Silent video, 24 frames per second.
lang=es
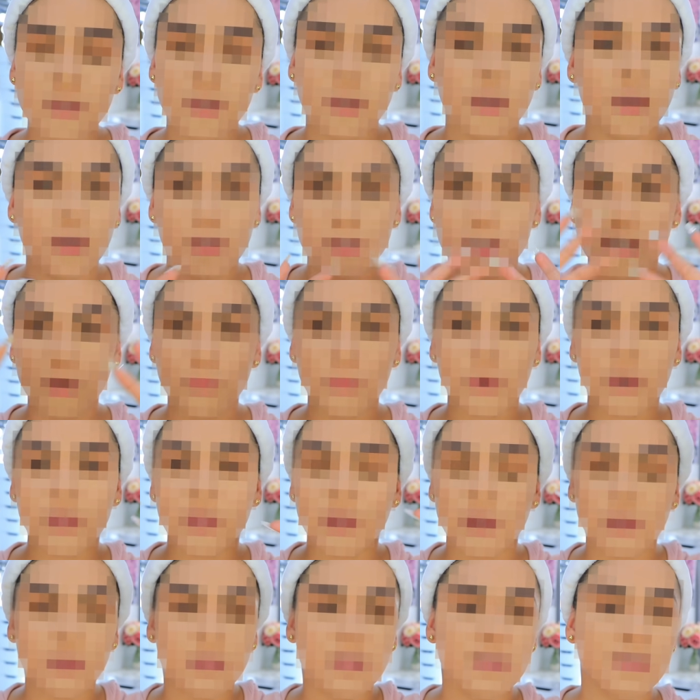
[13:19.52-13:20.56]
sí echa a
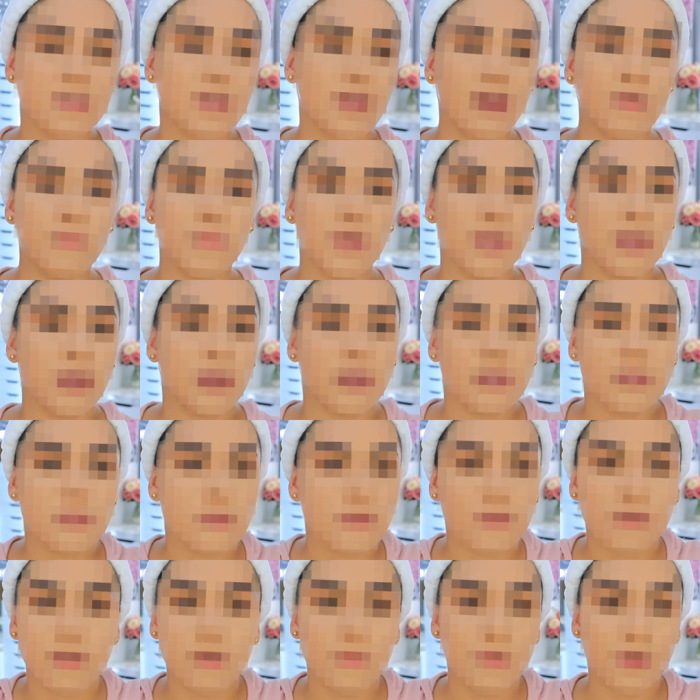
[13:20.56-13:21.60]
perder, ni siquiera miren
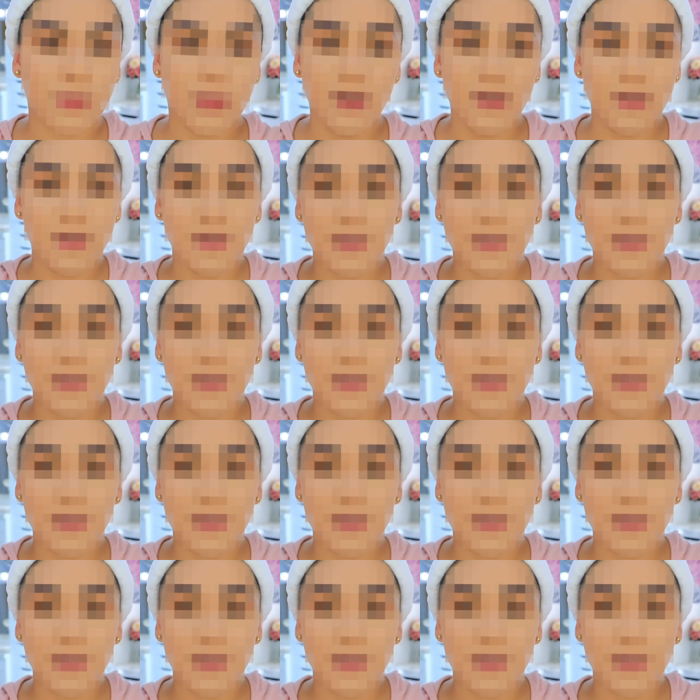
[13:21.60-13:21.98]
eso, de verdad.